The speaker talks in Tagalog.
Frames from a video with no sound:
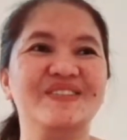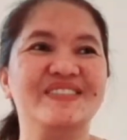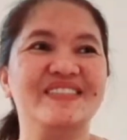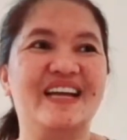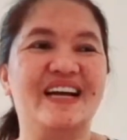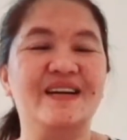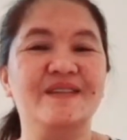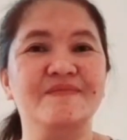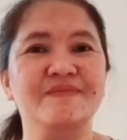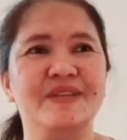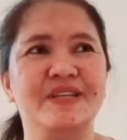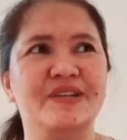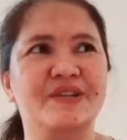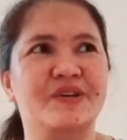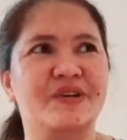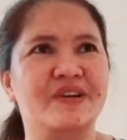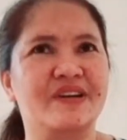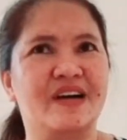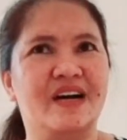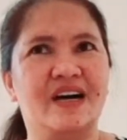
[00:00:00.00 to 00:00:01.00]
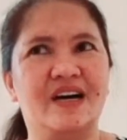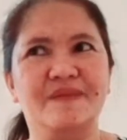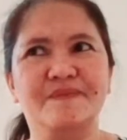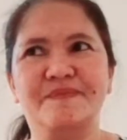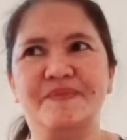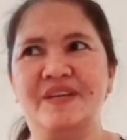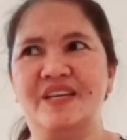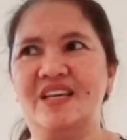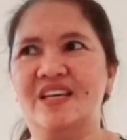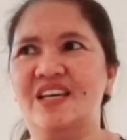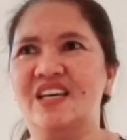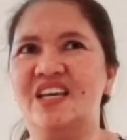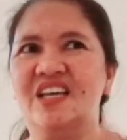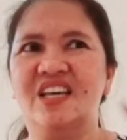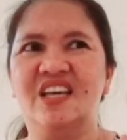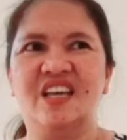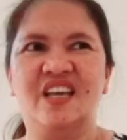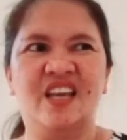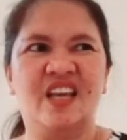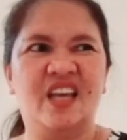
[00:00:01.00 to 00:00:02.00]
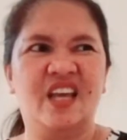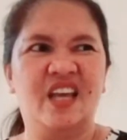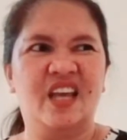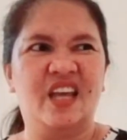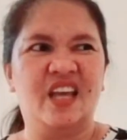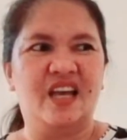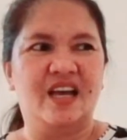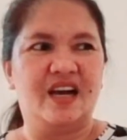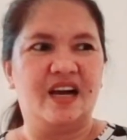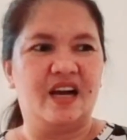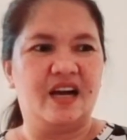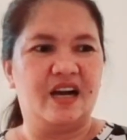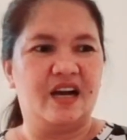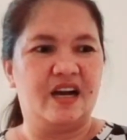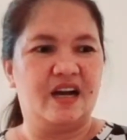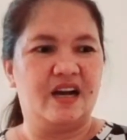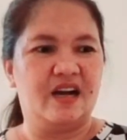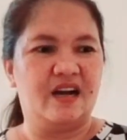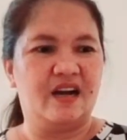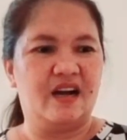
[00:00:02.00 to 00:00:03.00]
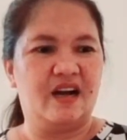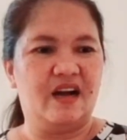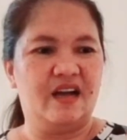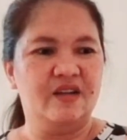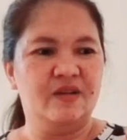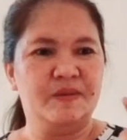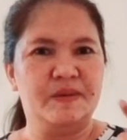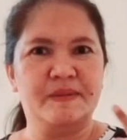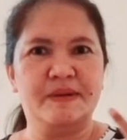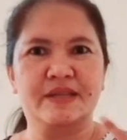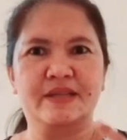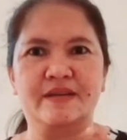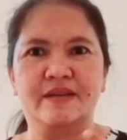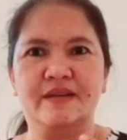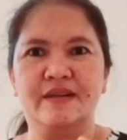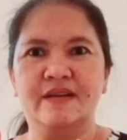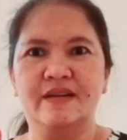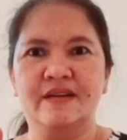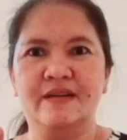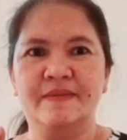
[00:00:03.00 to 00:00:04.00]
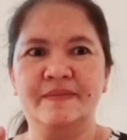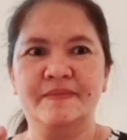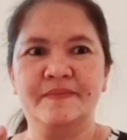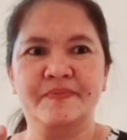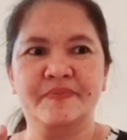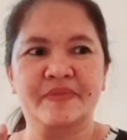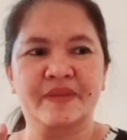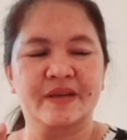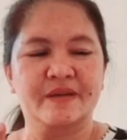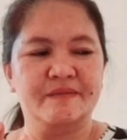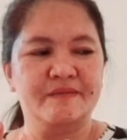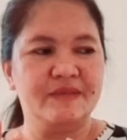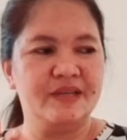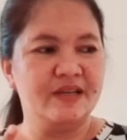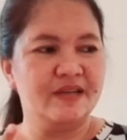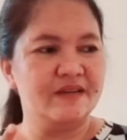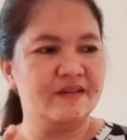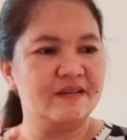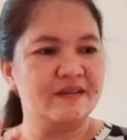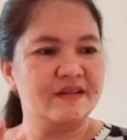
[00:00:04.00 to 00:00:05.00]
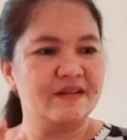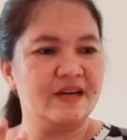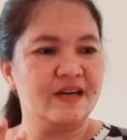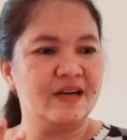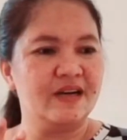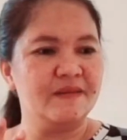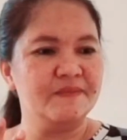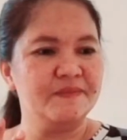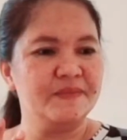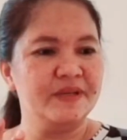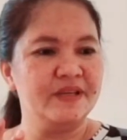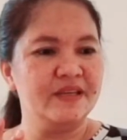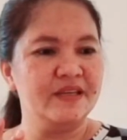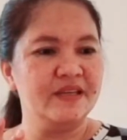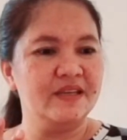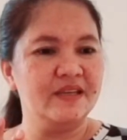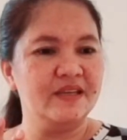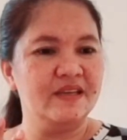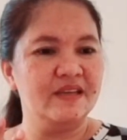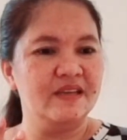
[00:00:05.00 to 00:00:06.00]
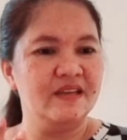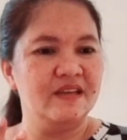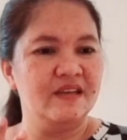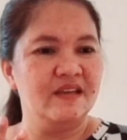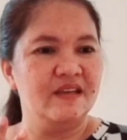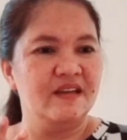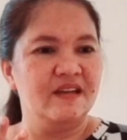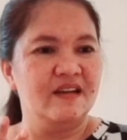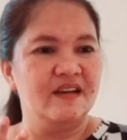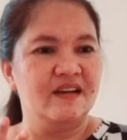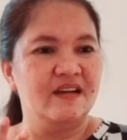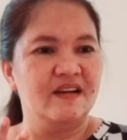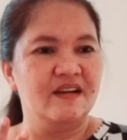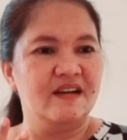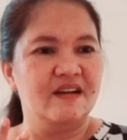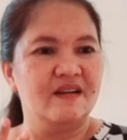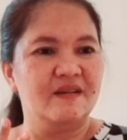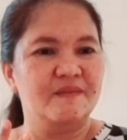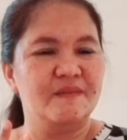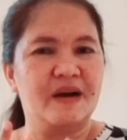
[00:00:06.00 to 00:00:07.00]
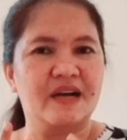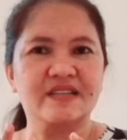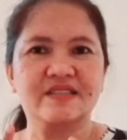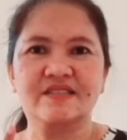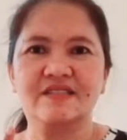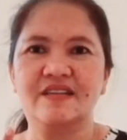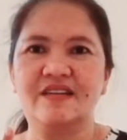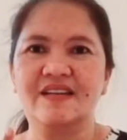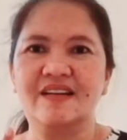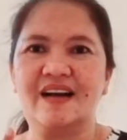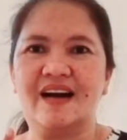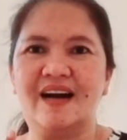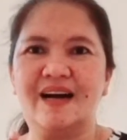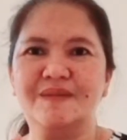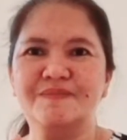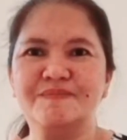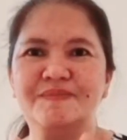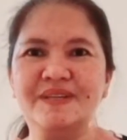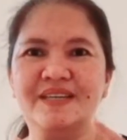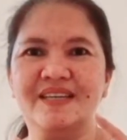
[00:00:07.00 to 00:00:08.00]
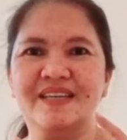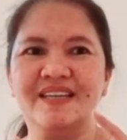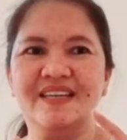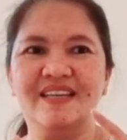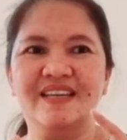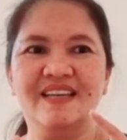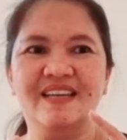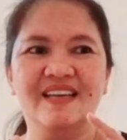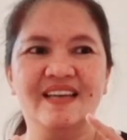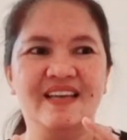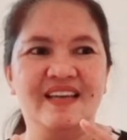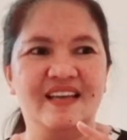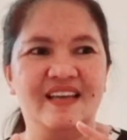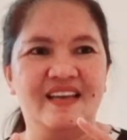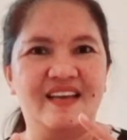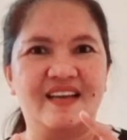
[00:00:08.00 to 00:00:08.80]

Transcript: meron siyang mirror copy, ano pa ba, ba to? mirror copy, master copy,